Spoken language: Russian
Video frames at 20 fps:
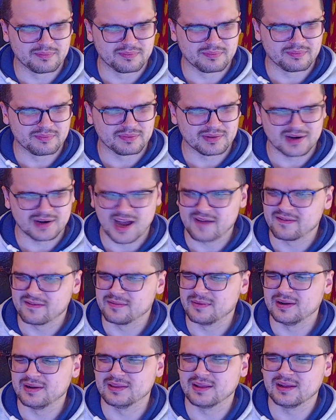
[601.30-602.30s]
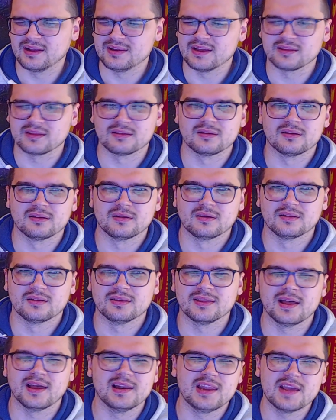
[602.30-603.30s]
правом или на... Нет,
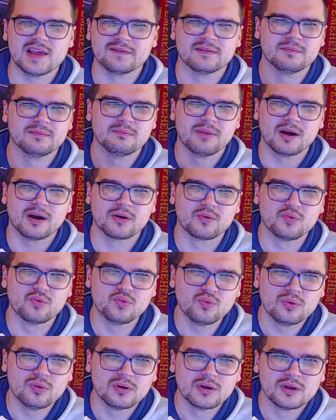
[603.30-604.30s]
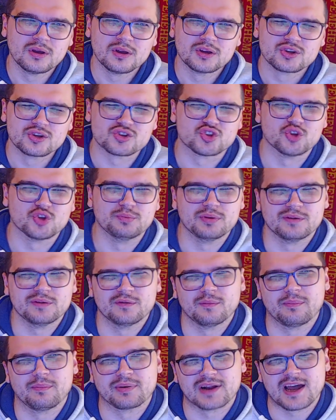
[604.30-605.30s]
на левом боку чтобы его
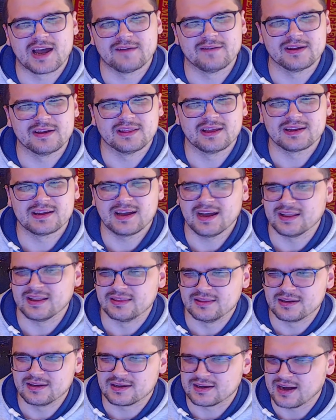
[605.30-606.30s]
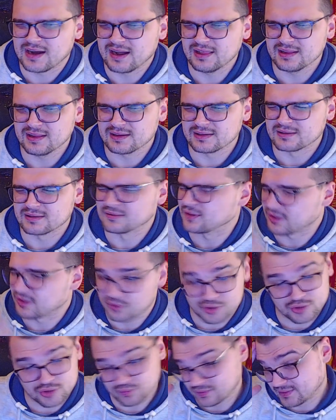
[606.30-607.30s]
правая нога отдыхала.
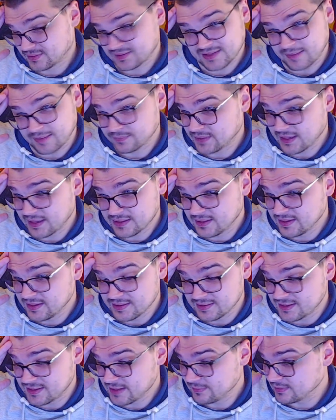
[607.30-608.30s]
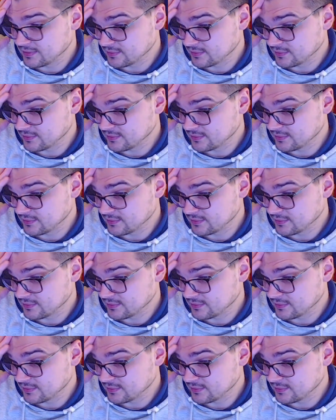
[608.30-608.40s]
Короче, там такие темы